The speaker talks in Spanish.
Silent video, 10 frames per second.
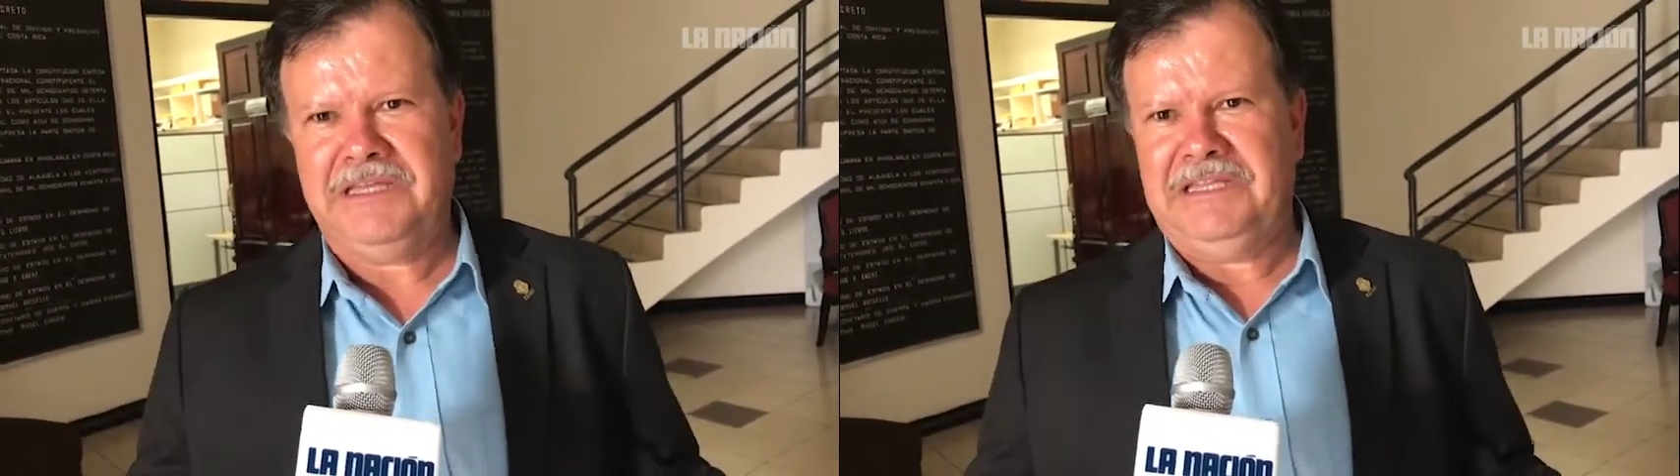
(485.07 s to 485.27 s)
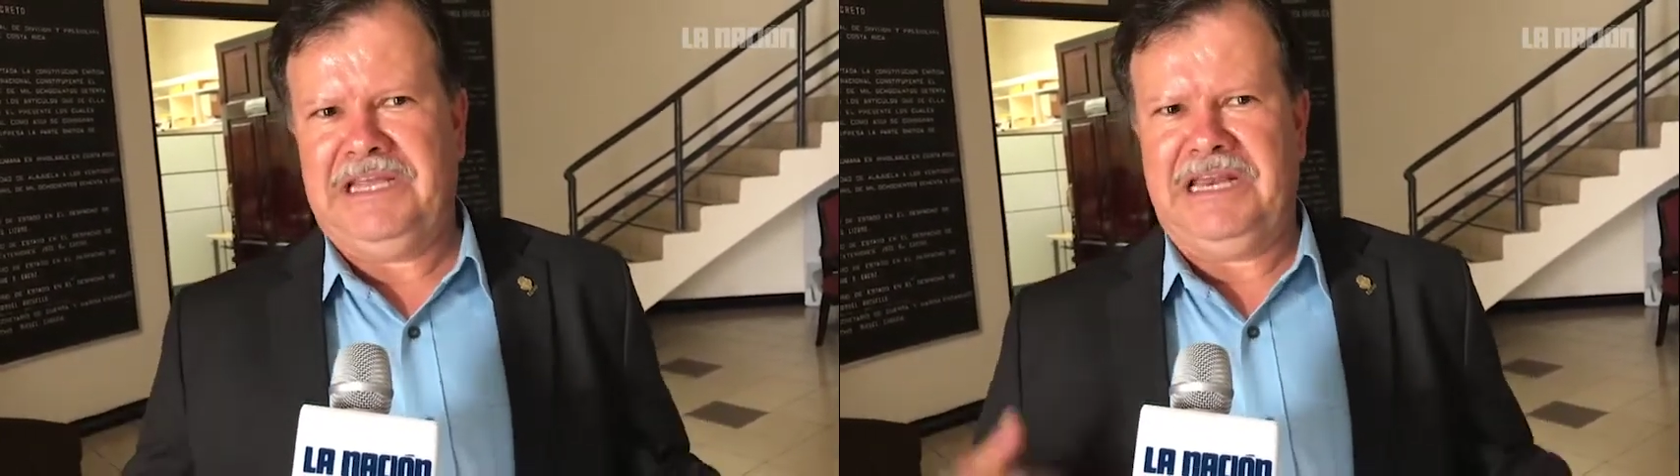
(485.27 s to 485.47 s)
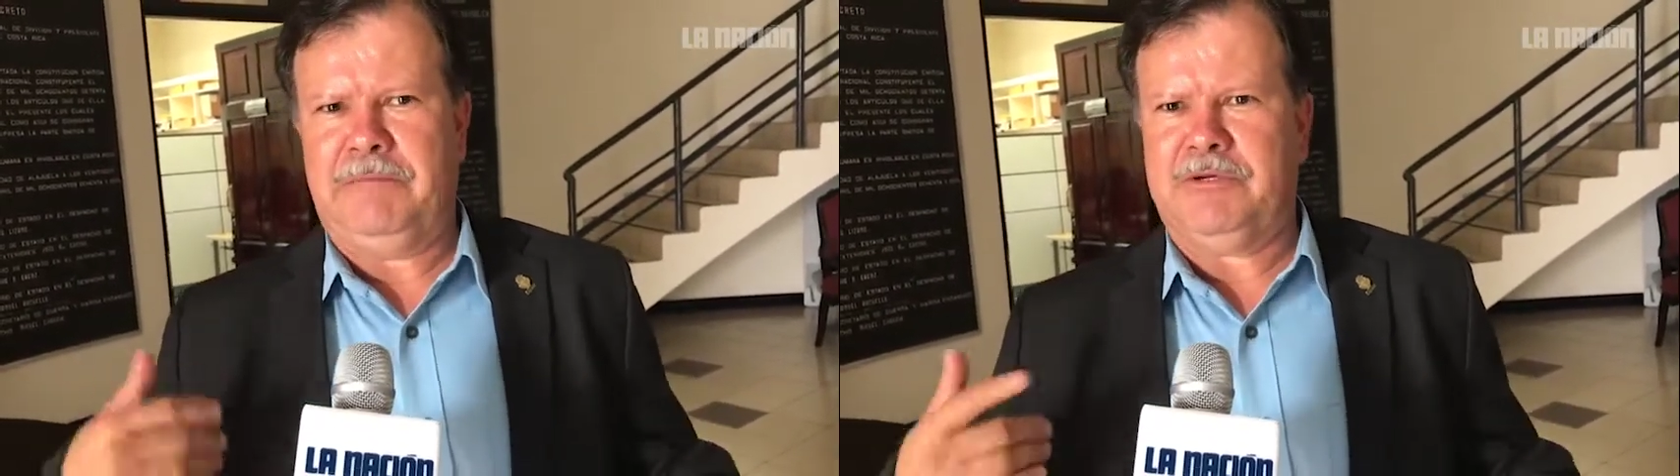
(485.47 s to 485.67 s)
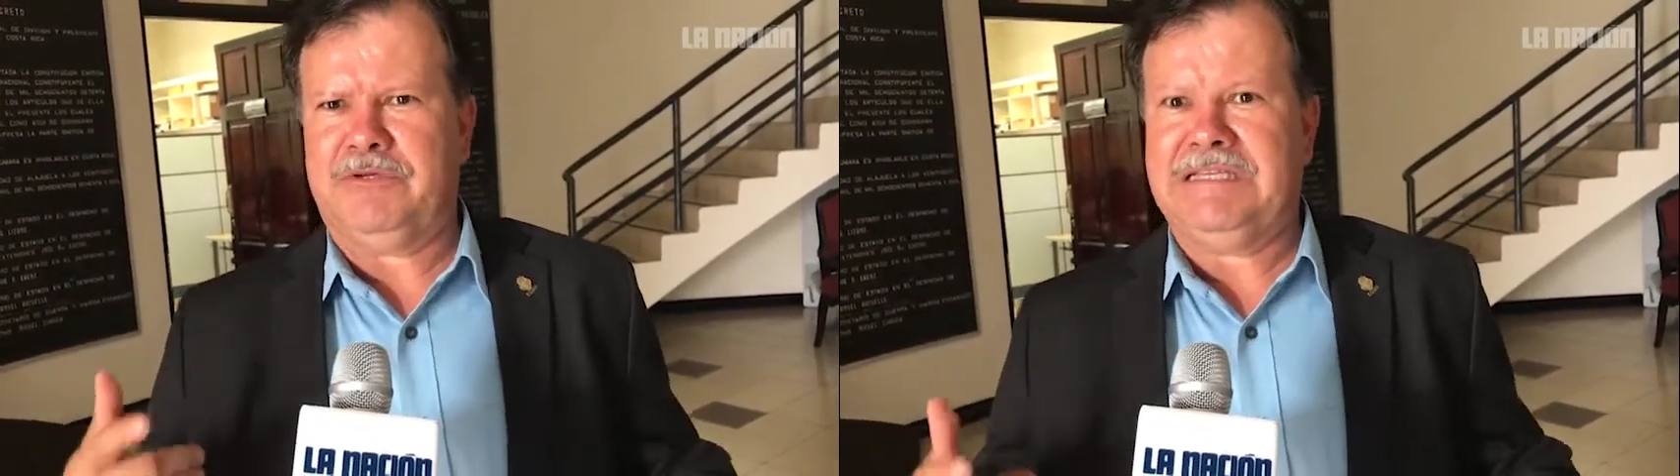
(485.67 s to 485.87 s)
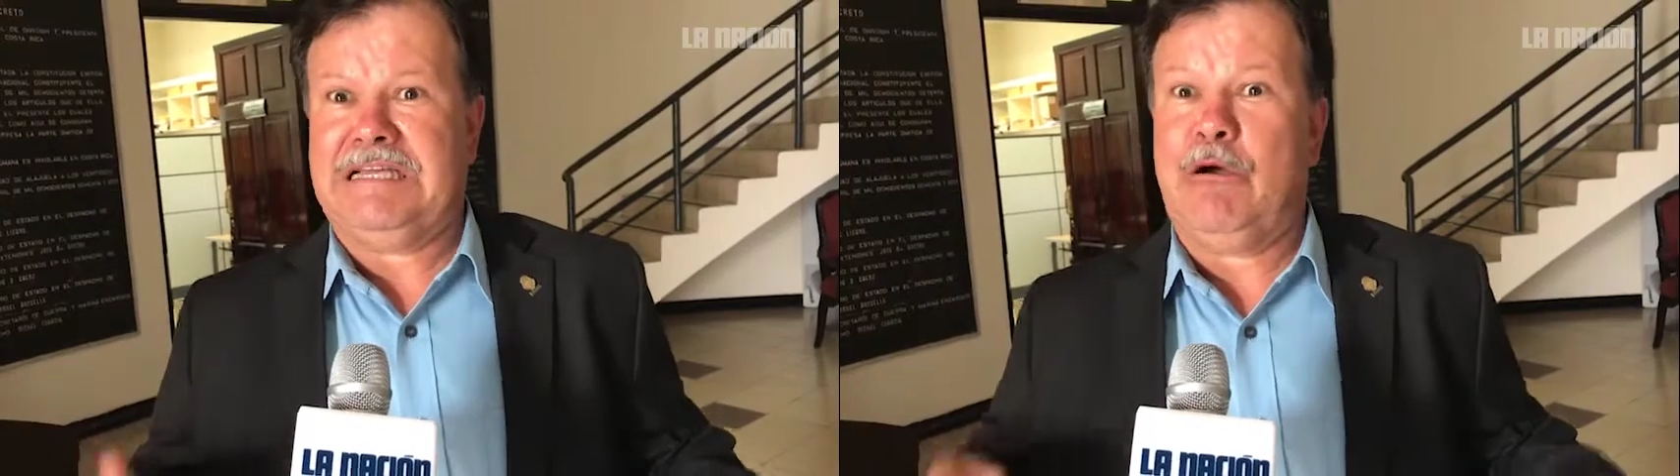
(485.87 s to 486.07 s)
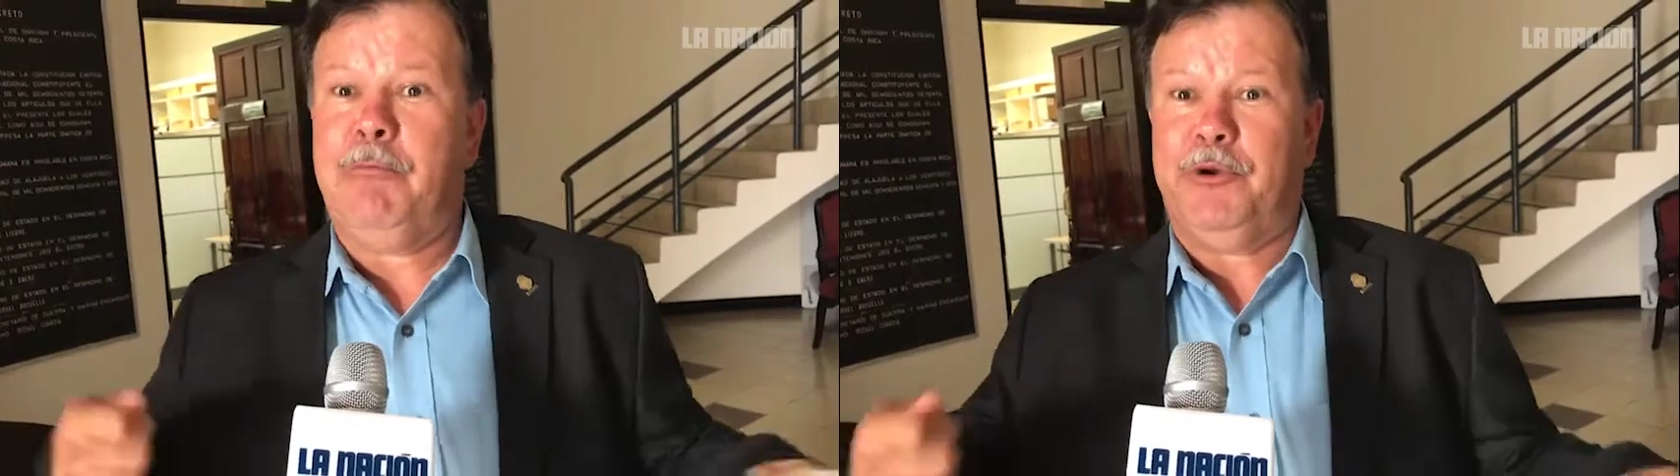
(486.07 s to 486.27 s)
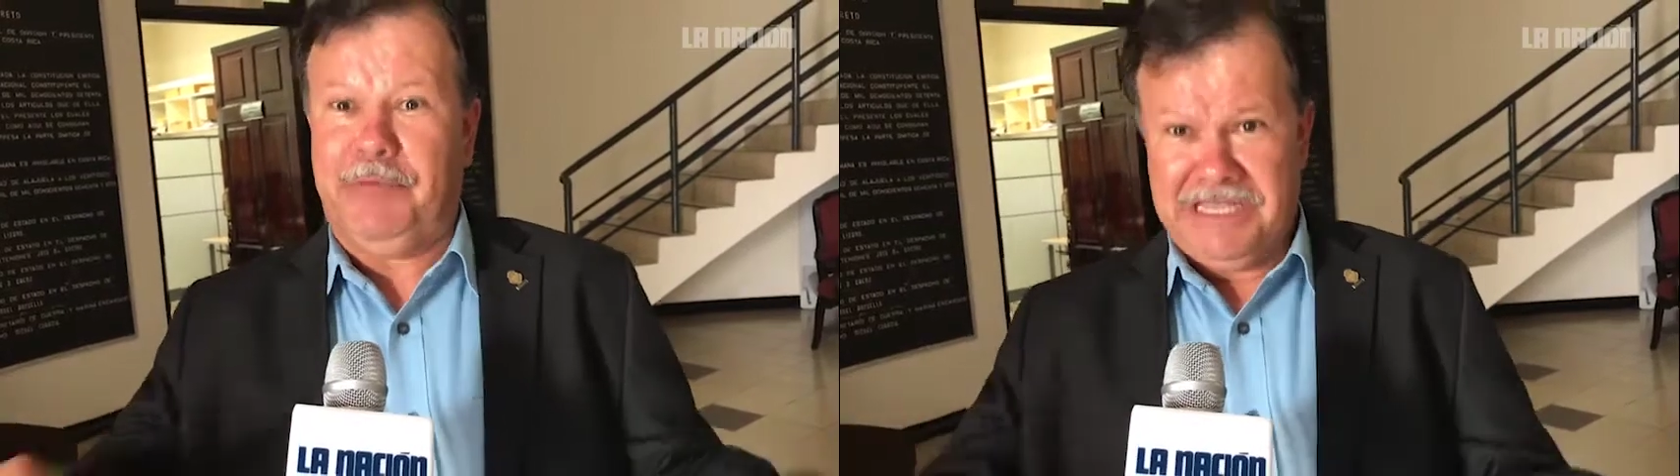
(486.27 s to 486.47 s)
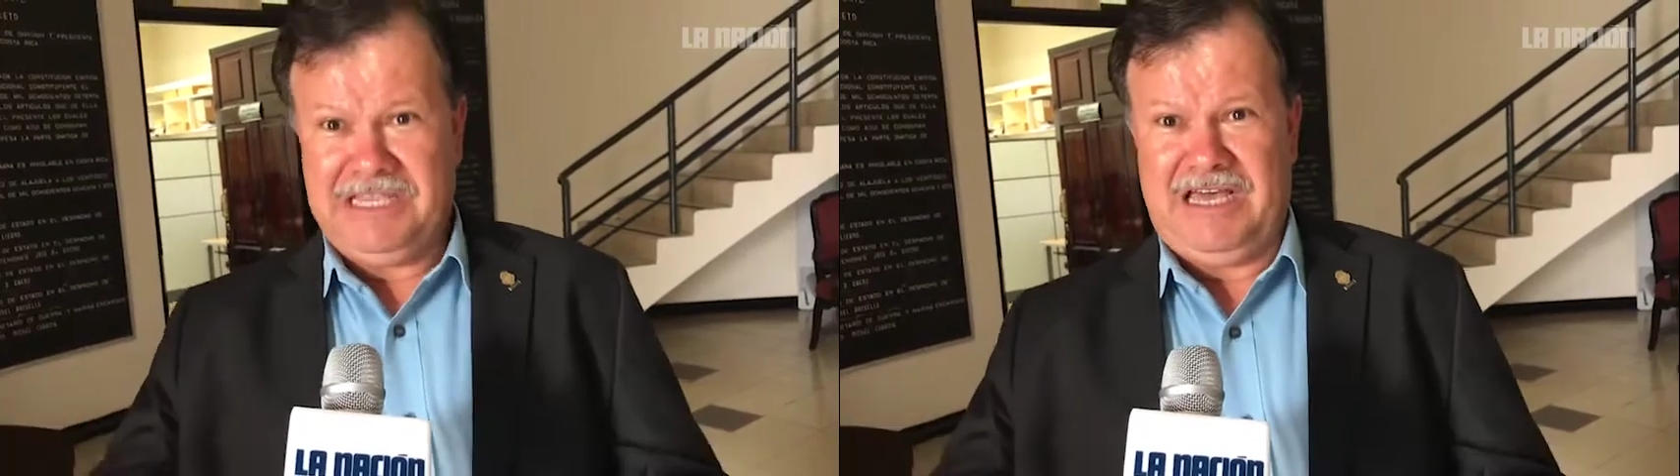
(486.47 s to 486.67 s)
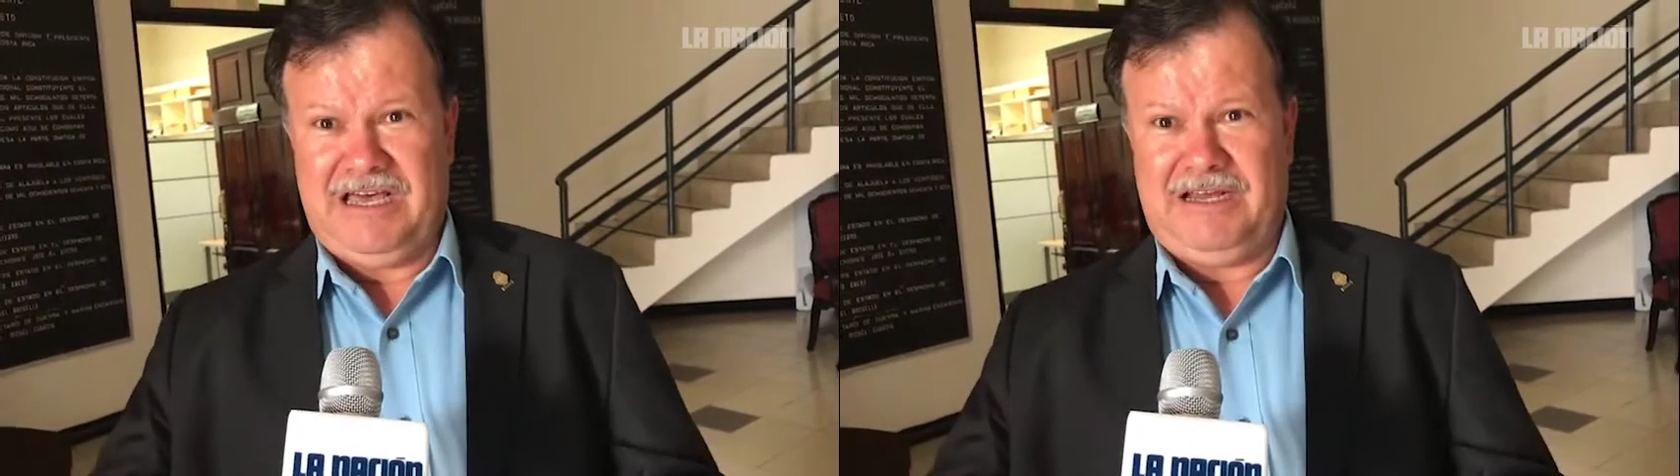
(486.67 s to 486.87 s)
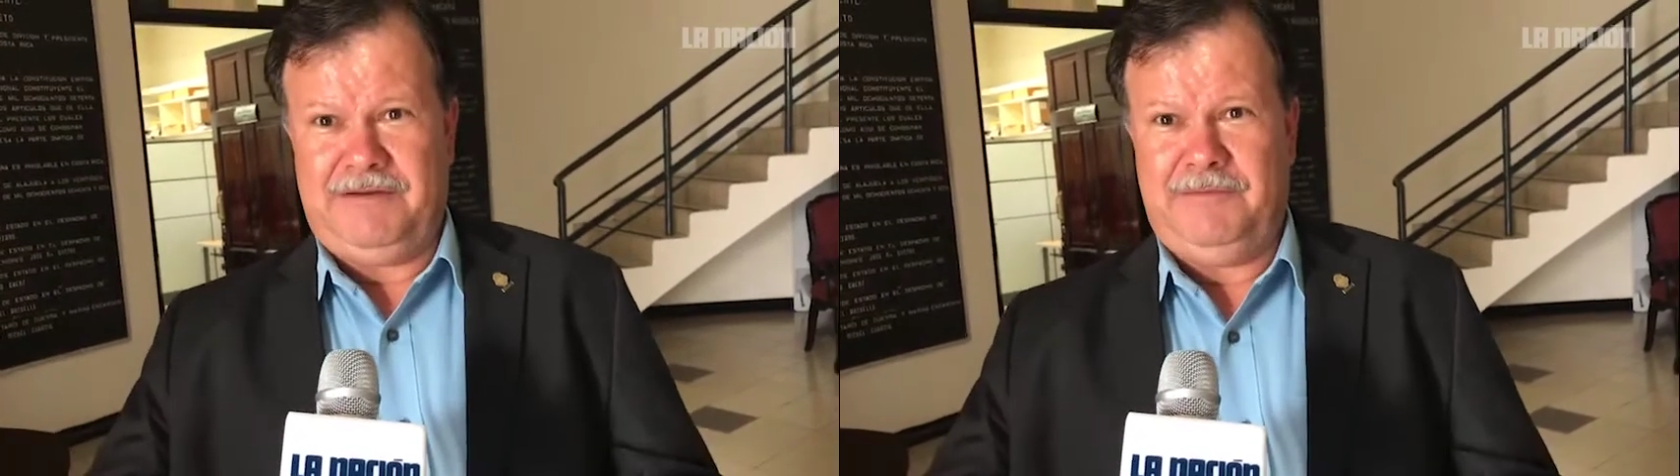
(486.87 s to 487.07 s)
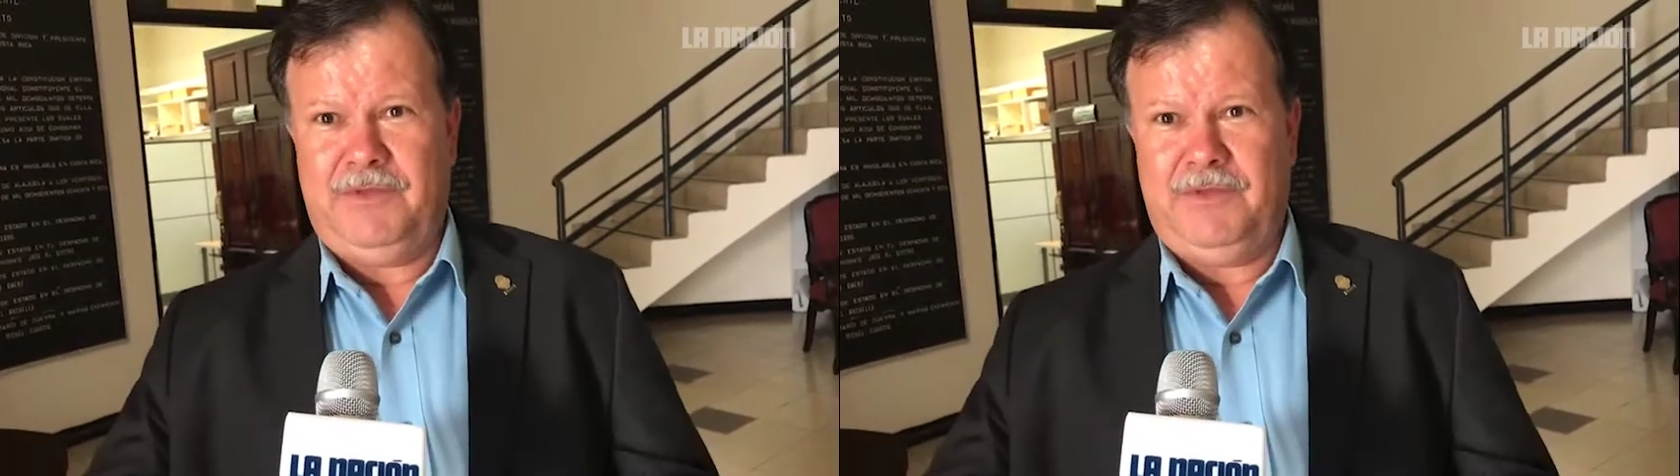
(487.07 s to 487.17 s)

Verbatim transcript: de que la persona se compromete a dar.